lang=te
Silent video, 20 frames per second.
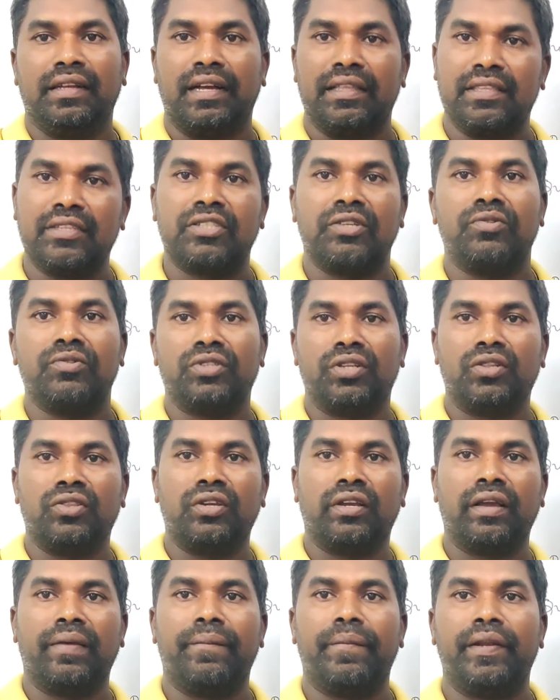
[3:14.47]
గత
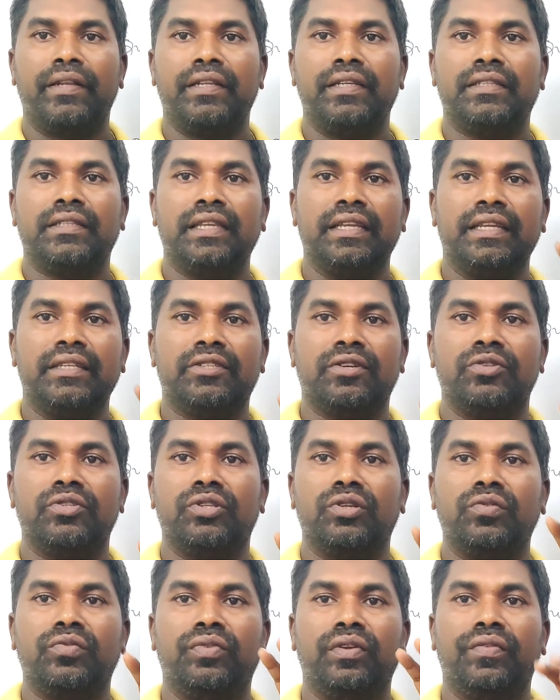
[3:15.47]
సంవత్సరంతో కంపేర్ చేస్తే ఈ
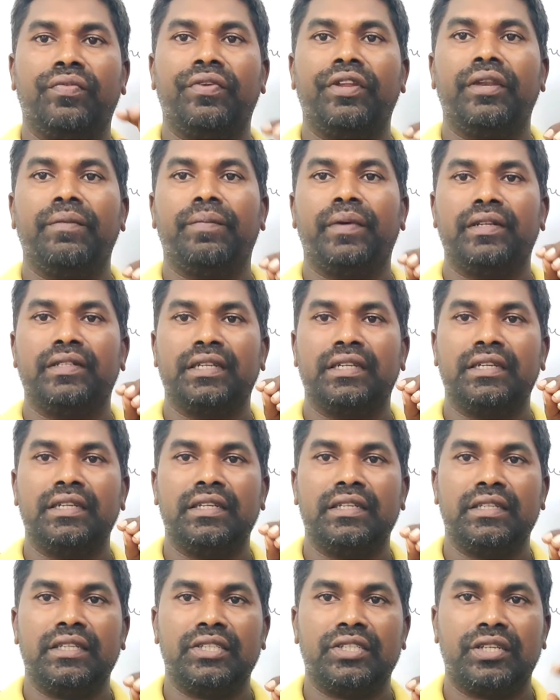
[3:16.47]
సంవత్సరం ఫిఫ్టీన్ పర్సెంట్
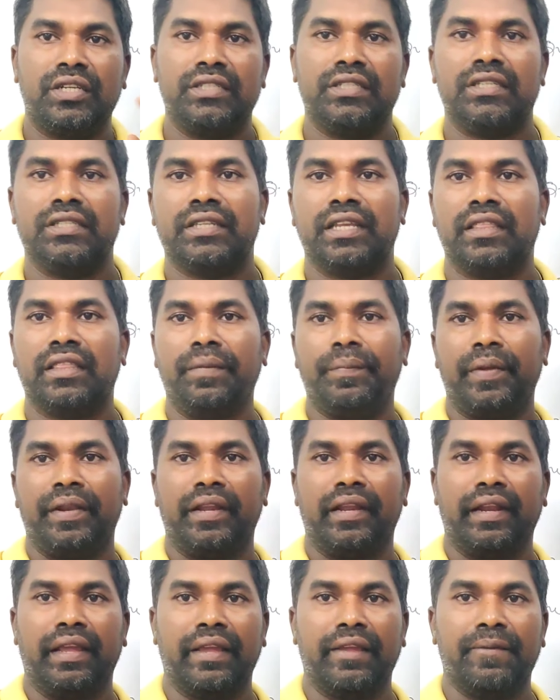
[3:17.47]
రిజిస్ట్రేషన్స్ అయితే
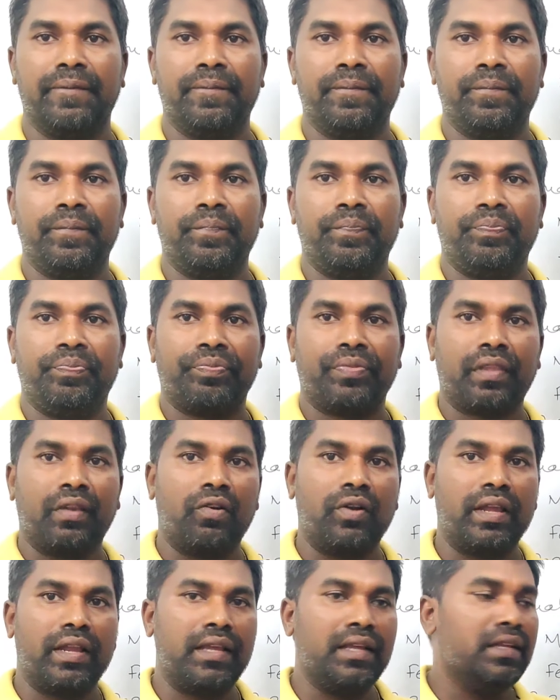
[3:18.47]
పెరిగినాయి
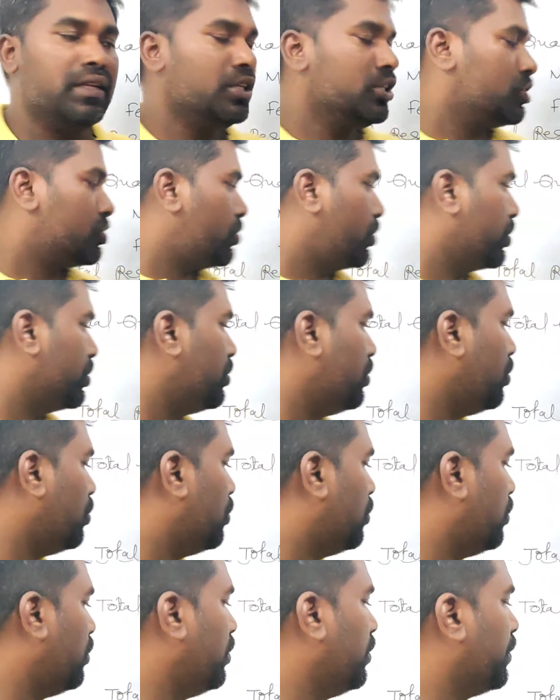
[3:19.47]
ఓకేనా సో ఇందులో
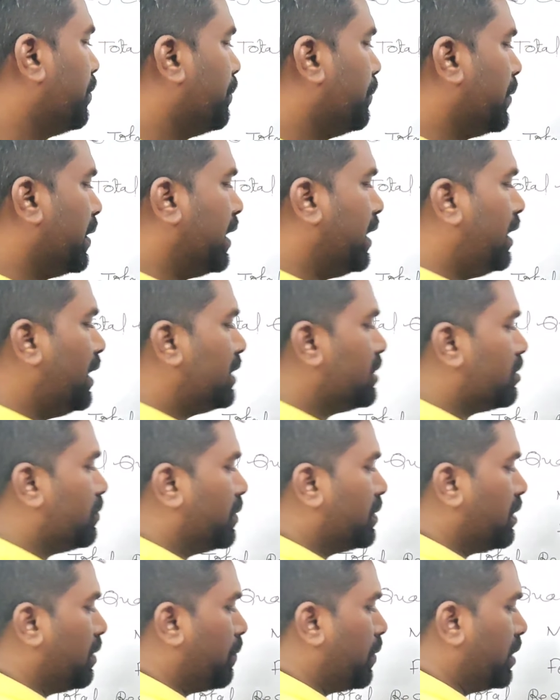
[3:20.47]
మేల్
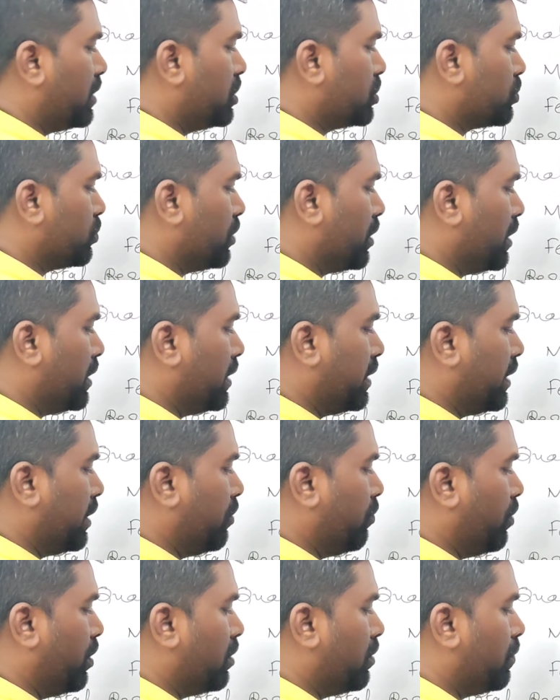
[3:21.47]
ఎంతమంది అప్లై చేసుకున్నారంటే
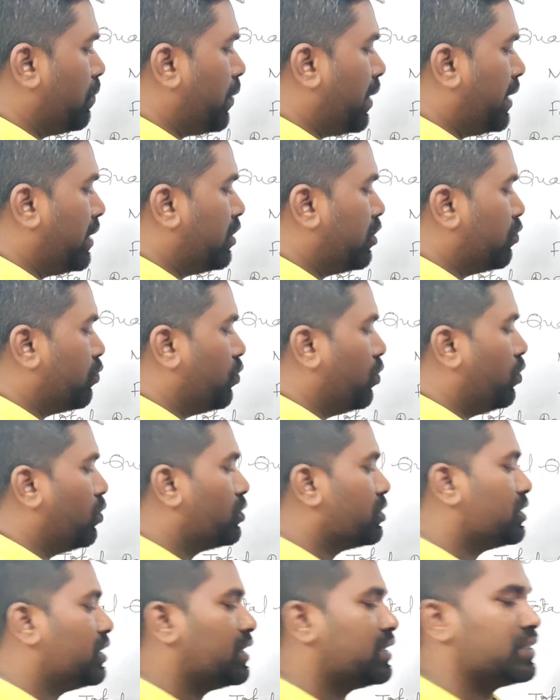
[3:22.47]
వన్ పాయింట్
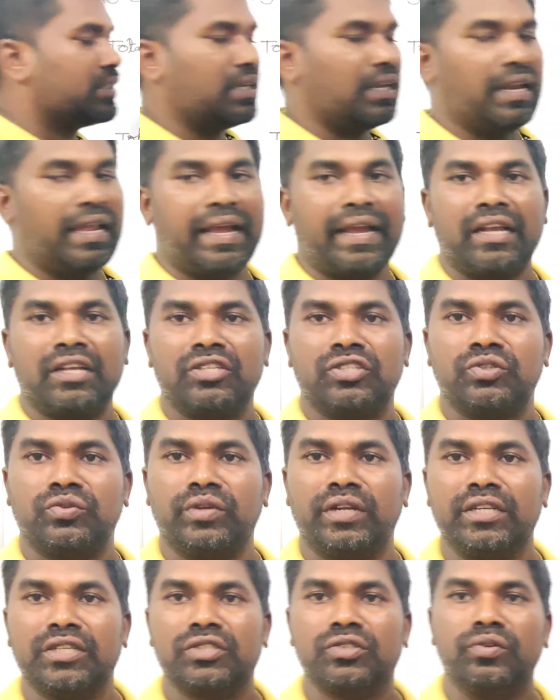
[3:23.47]
ఫోర్ సిక్స్ ల్యాక్
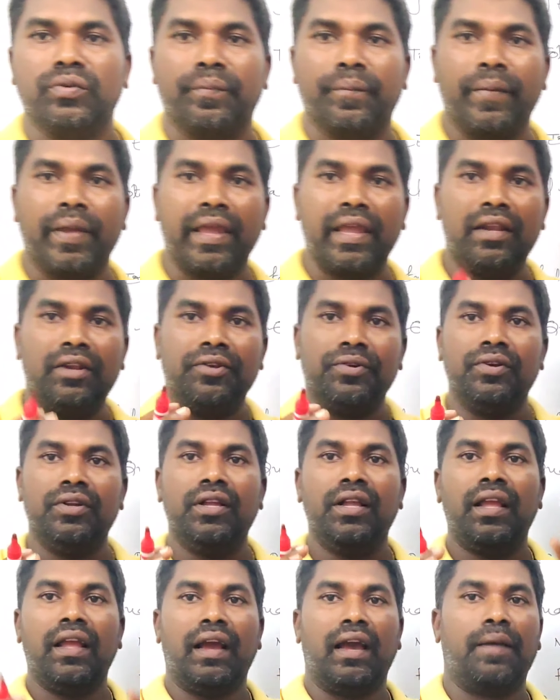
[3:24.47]
స్టూడెంట్స్ మేల్
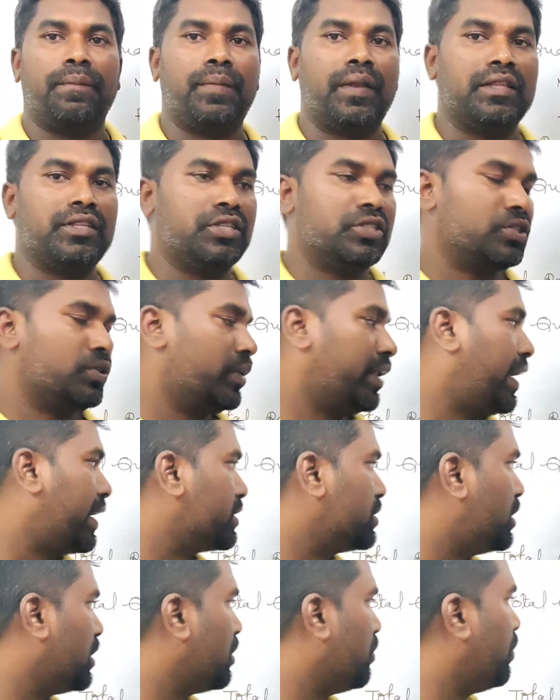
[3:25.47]
అప్లై చేసుకున్నారు
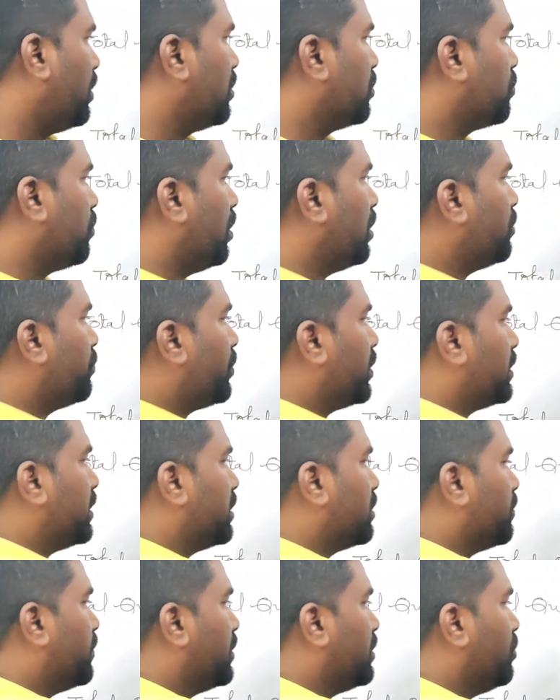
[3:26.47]
యాక్చువల్గా వాళ్ళు క్వాలిఫై అయిన
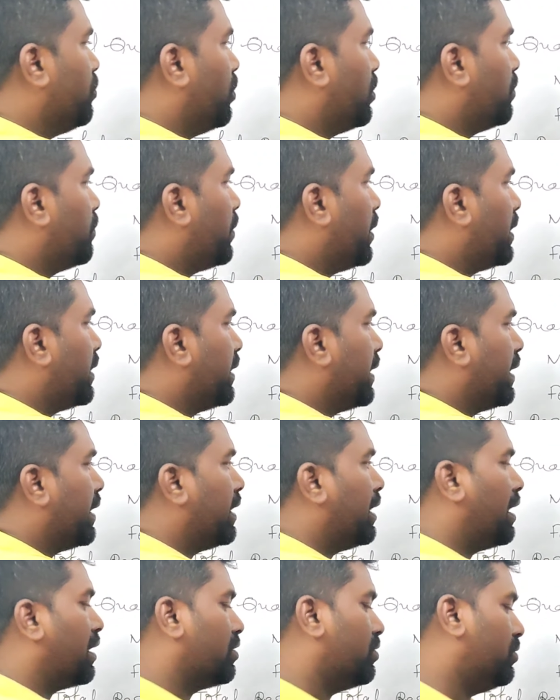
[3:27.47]
ఎంతమంది వన్ పాయింట్
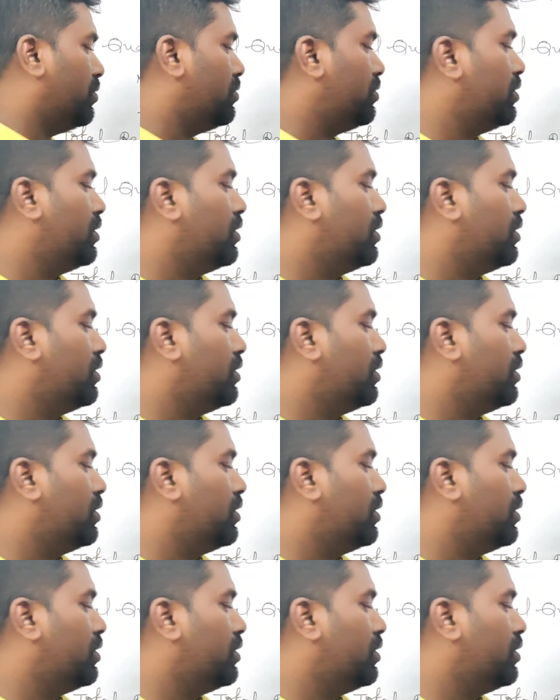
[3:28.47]
నైన్ ల్యాక్